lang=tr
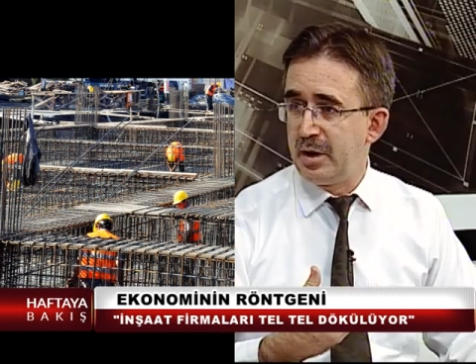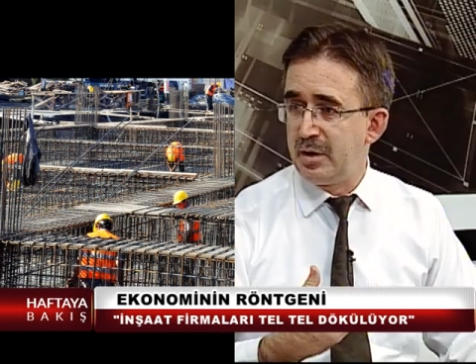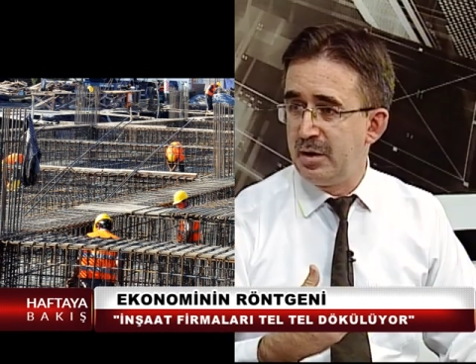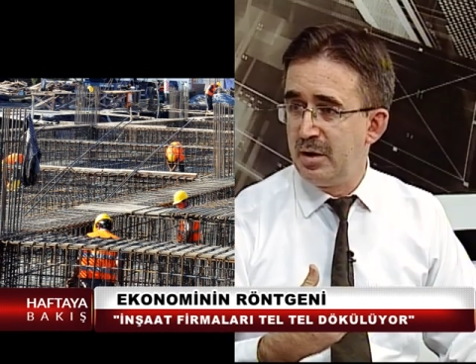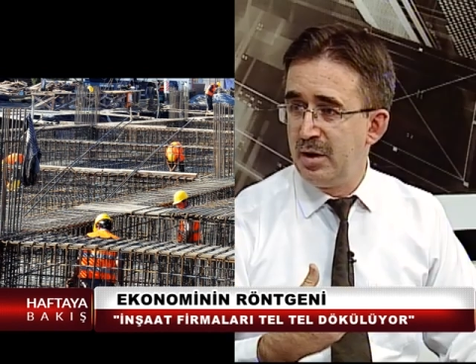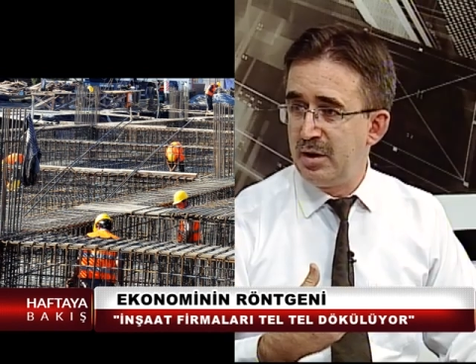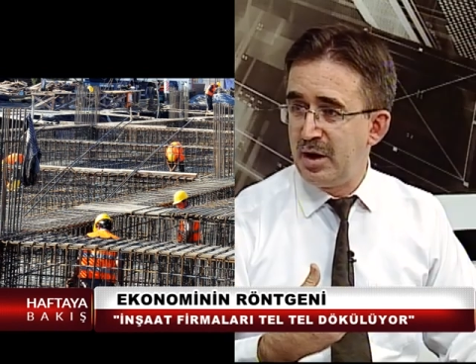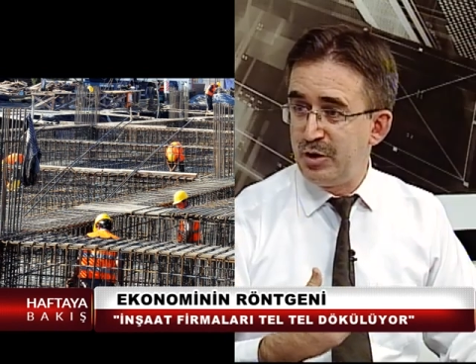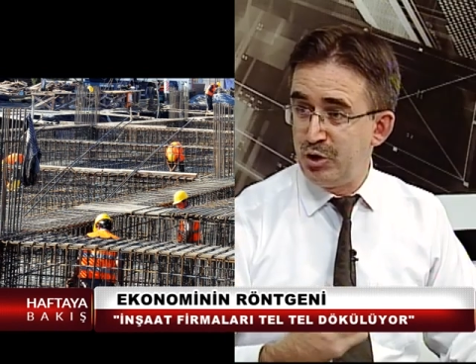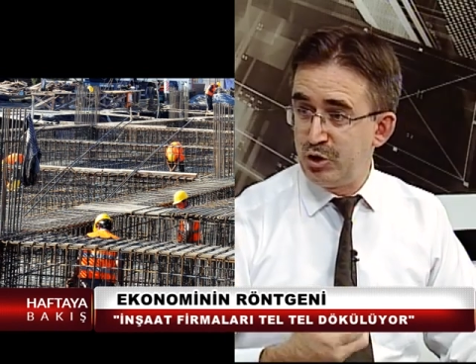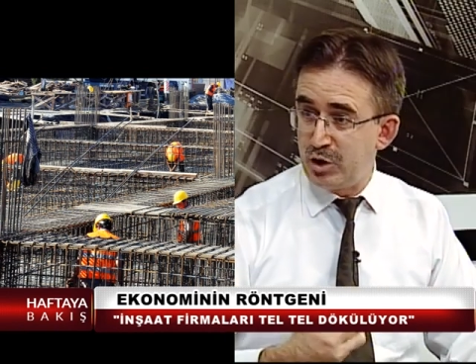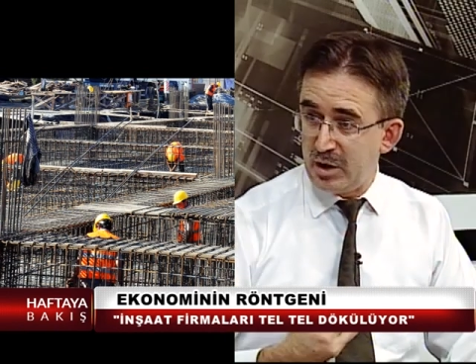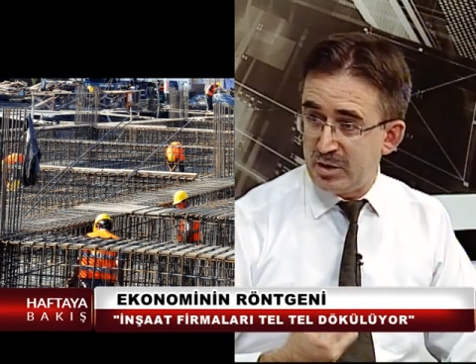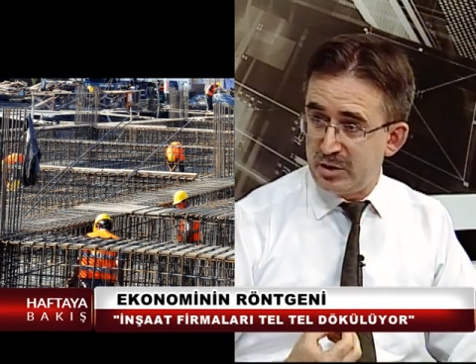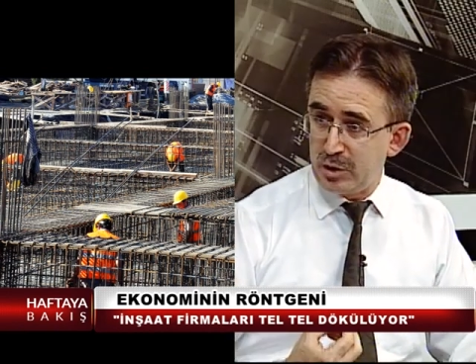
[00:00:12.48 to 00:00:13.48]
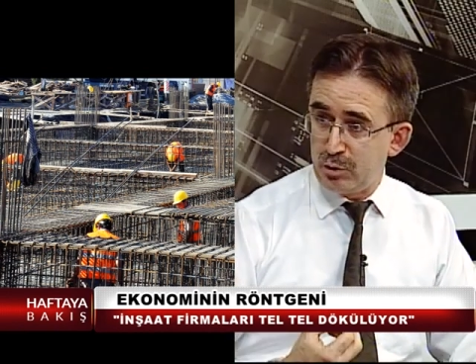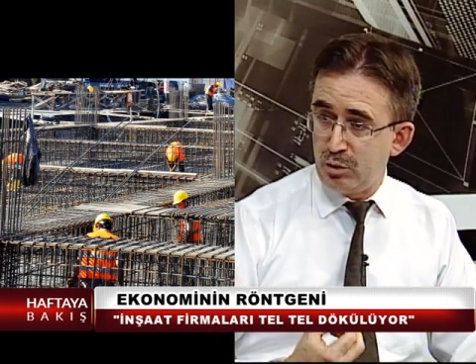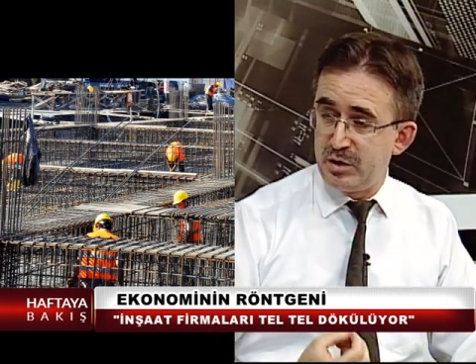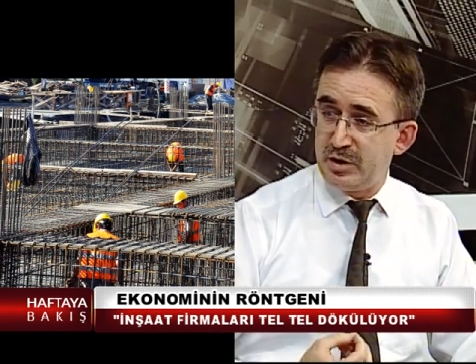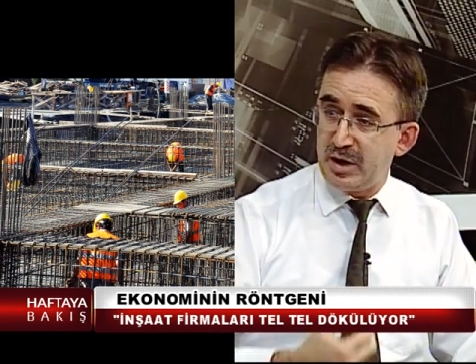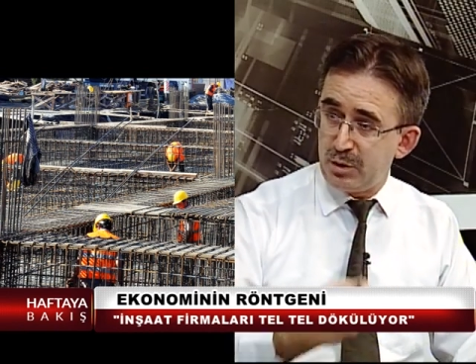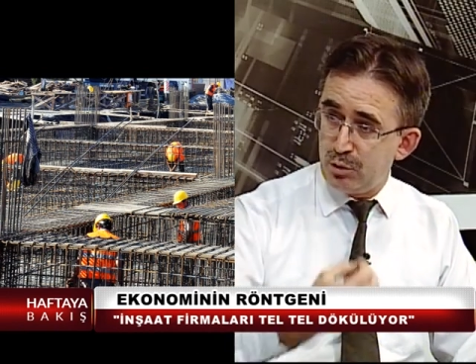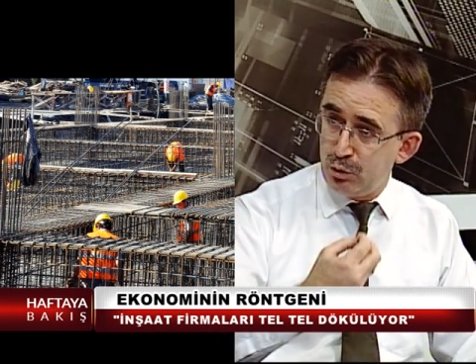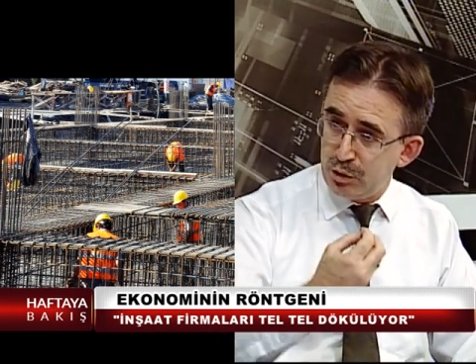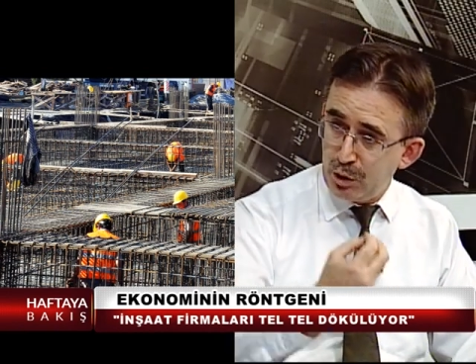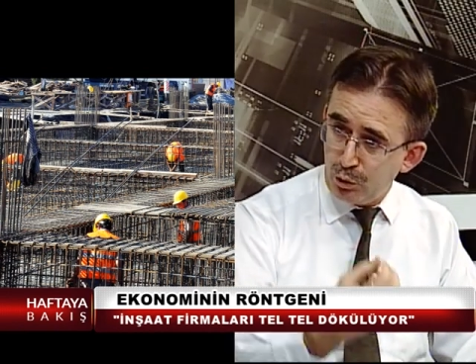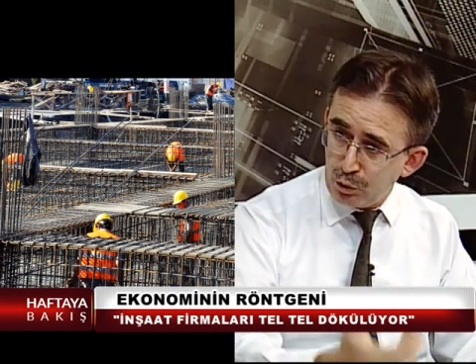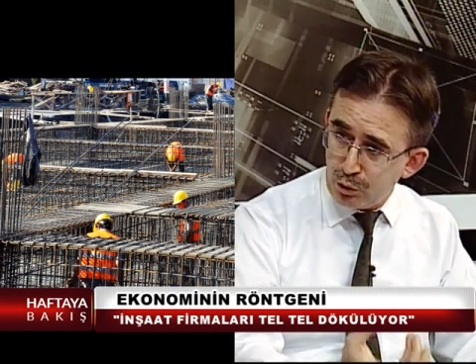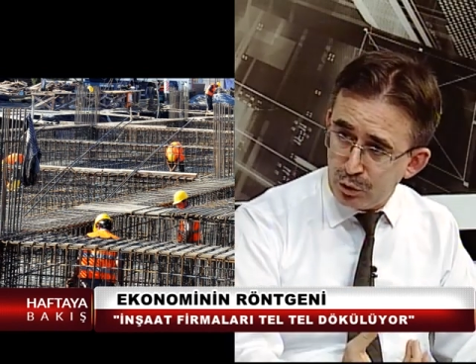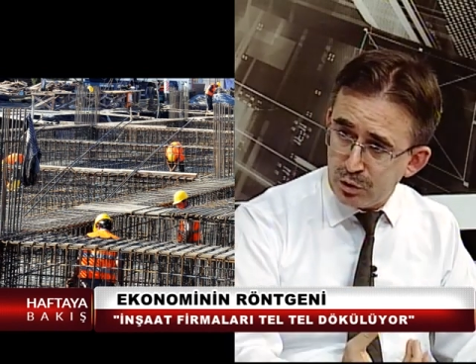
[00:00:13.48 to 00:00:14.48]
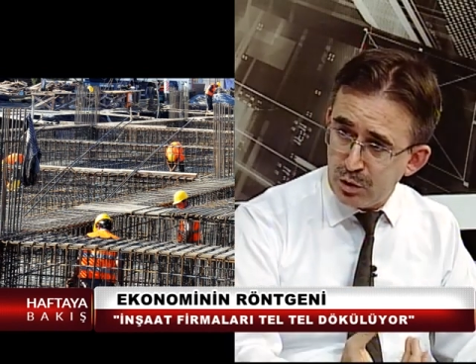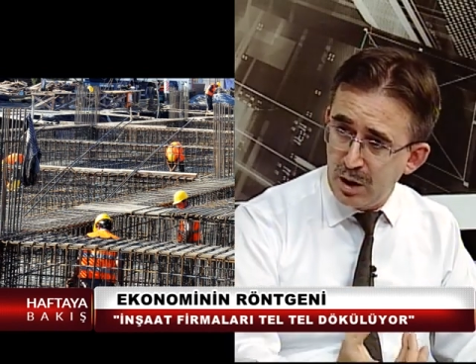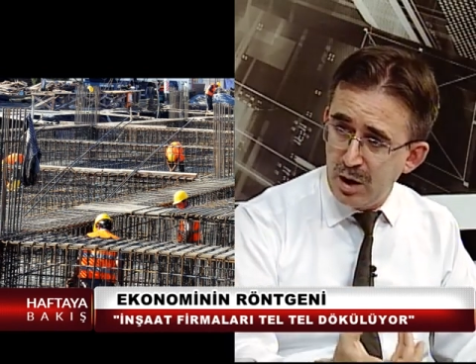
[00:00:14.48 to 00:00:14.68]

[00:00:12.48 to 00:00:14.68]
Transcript: Hmm. Yani inşaat sektörü direkt yüzde dokuz